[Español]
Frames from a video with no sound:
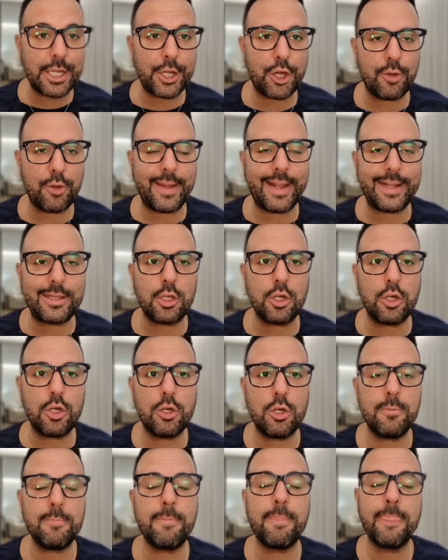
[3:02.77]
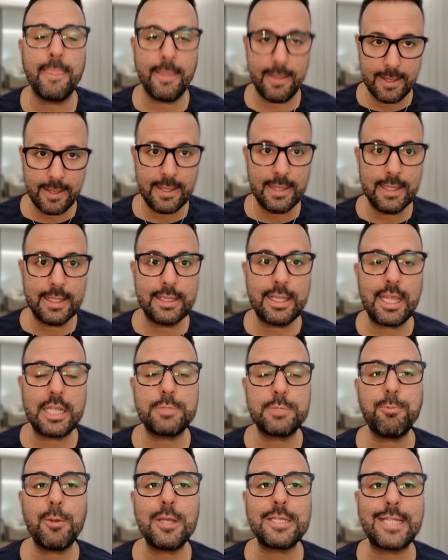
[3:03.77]
Roberto
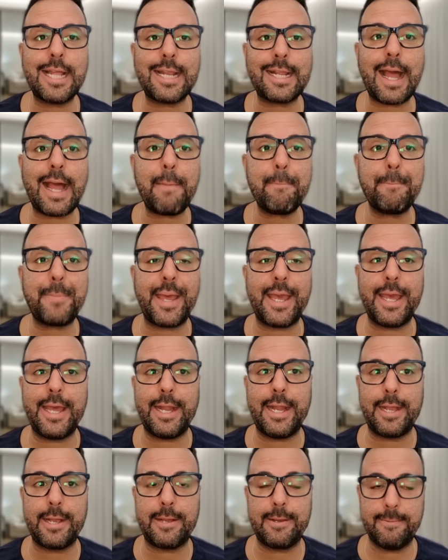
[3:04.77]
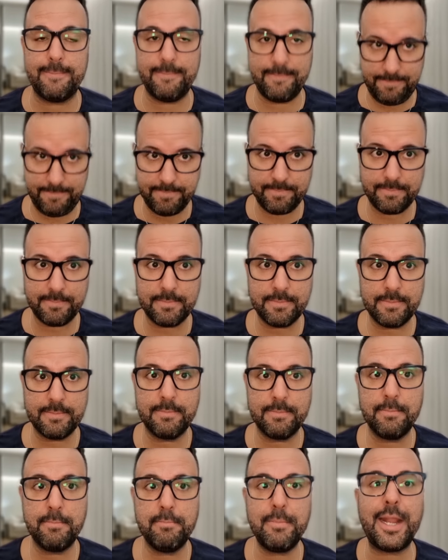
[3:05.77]
después del Gamper.
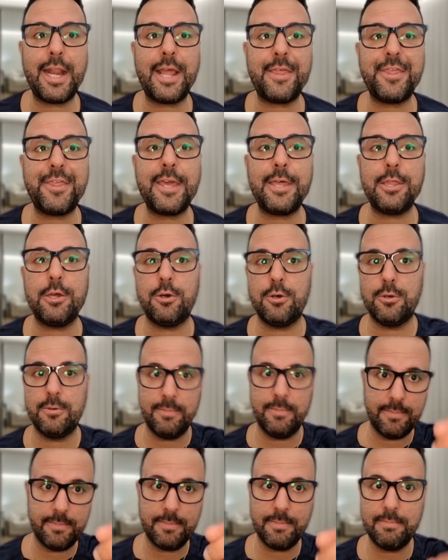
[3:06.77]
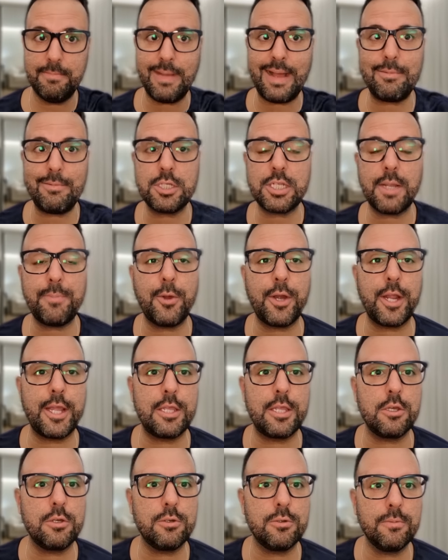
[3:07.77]
Merecido. Vamos a por
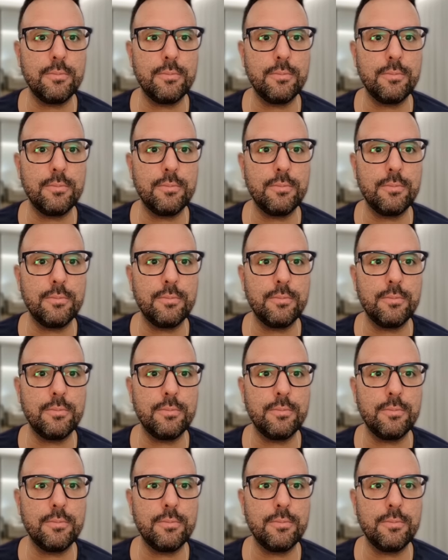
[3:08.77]
ello.